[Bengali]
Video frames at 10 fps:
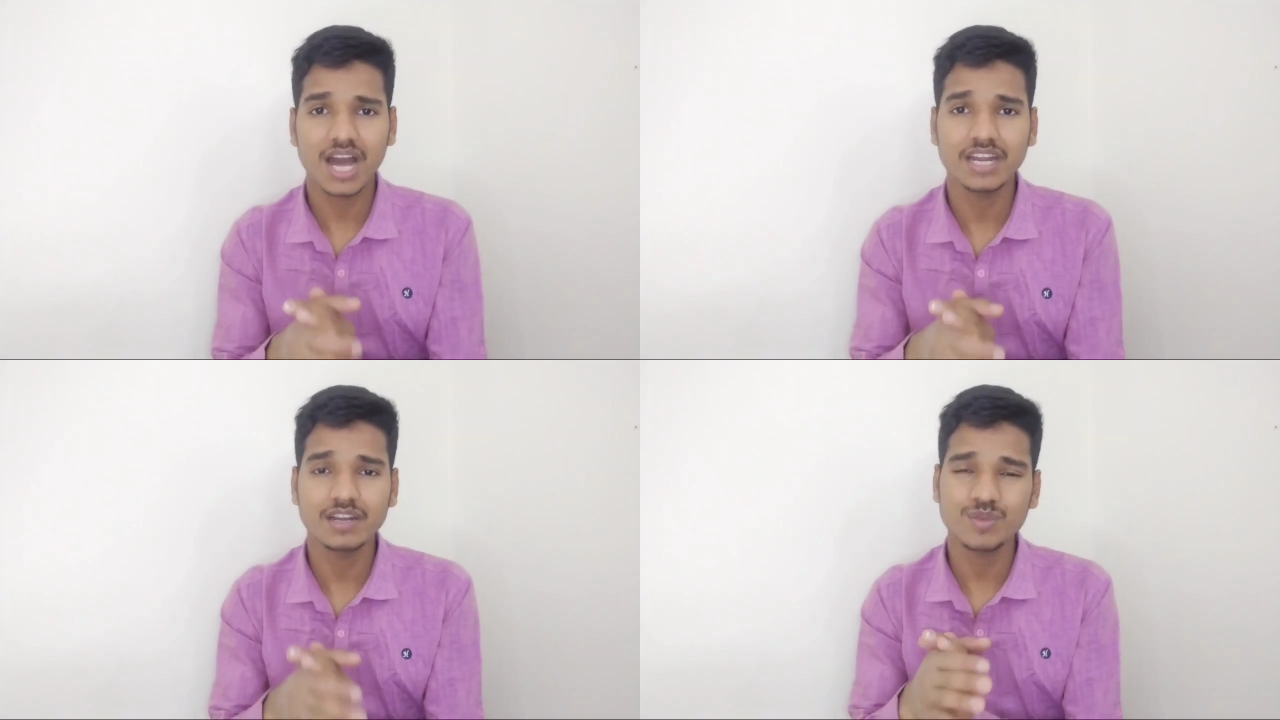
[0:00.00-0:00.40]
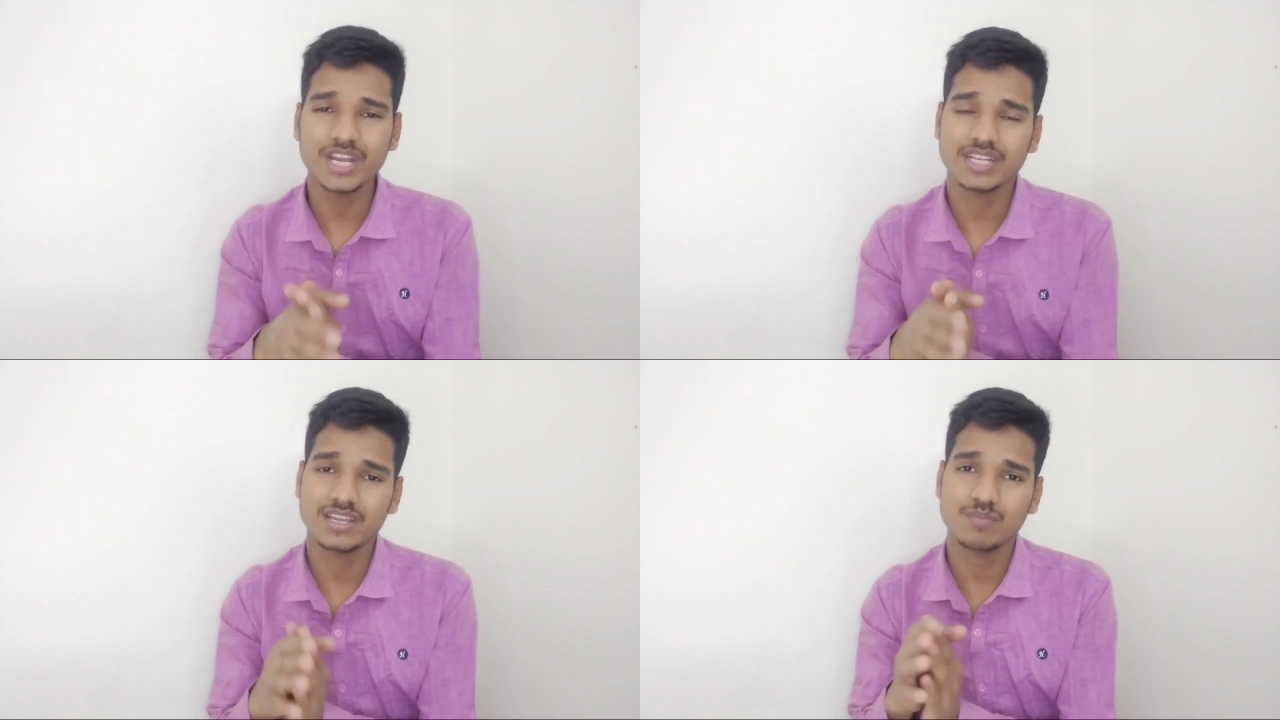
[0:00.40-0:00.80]
আর
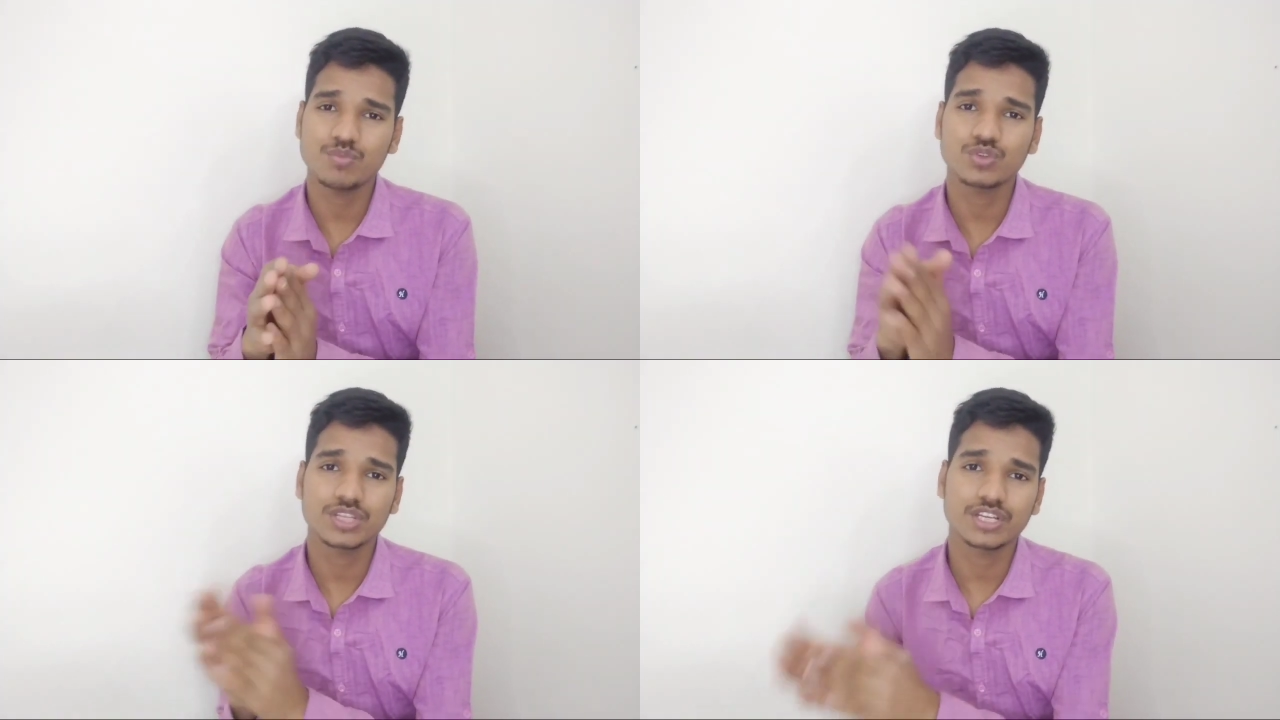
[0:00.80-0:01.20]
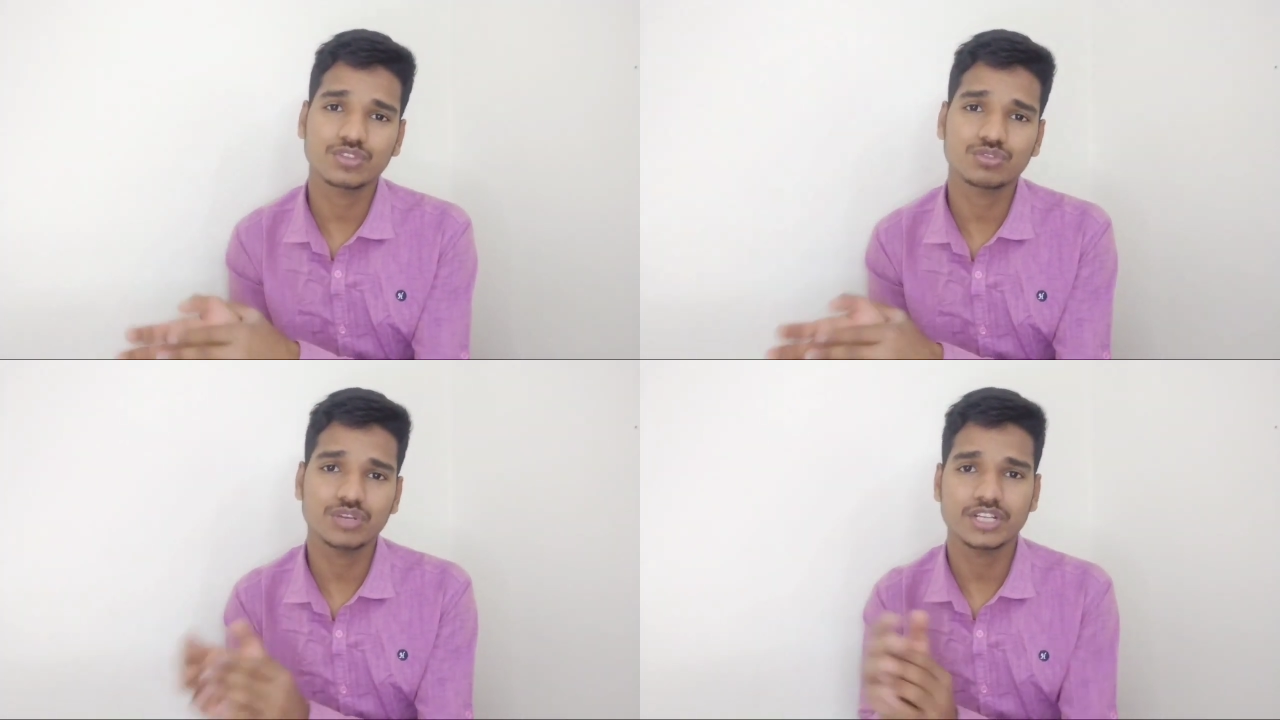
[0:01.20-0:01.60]
মাই এটিএম বুথে
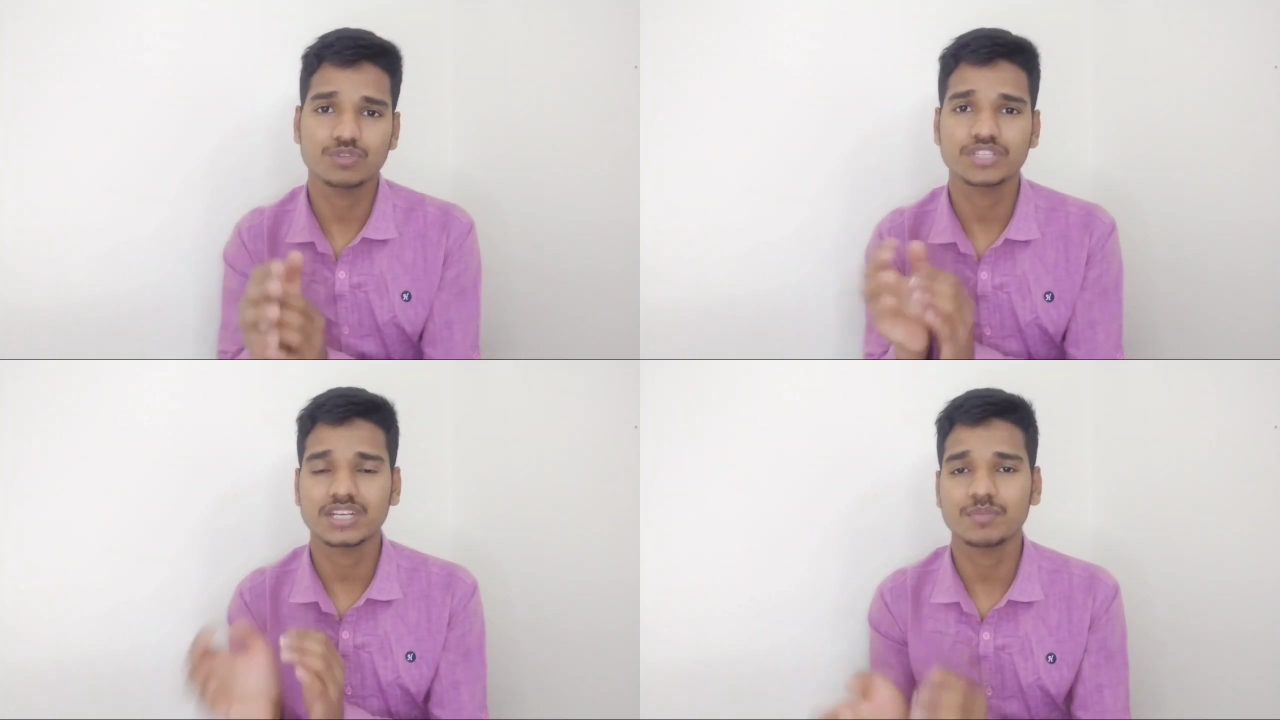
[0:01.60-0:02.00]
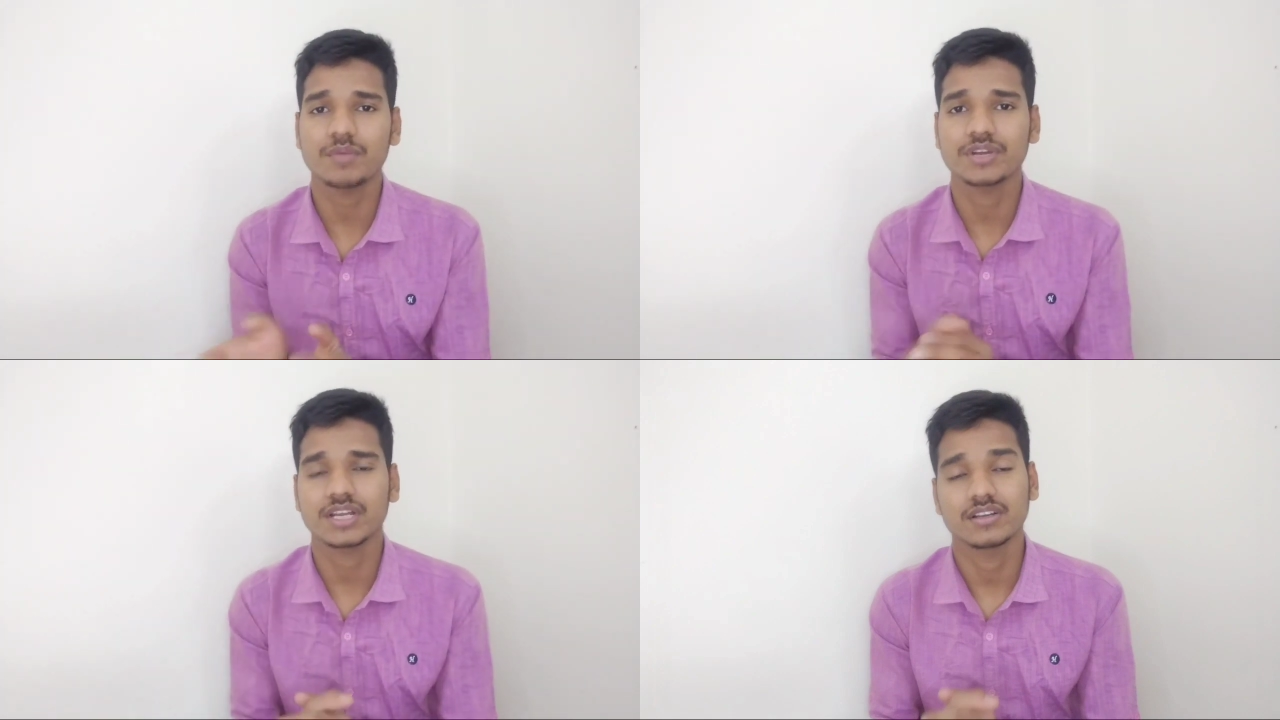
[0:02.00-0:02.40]
কিন্তু এই সুবিধাটা
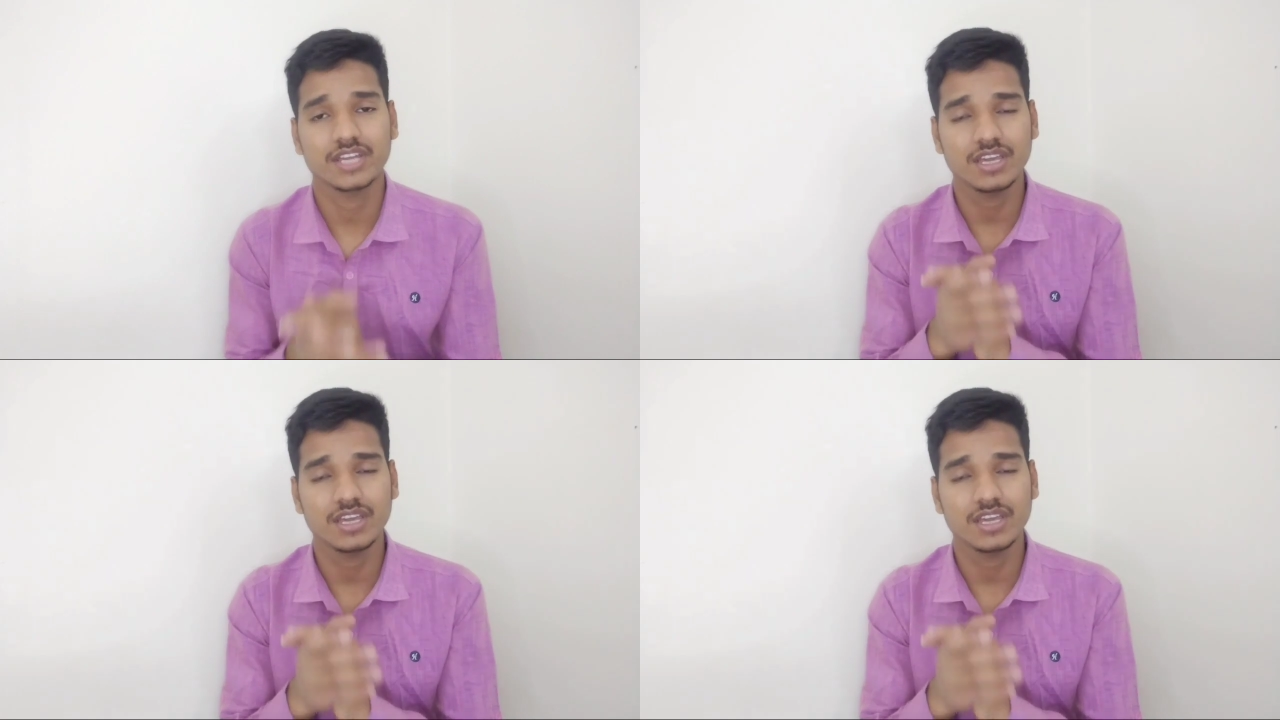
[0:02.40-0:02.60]
পাবেন না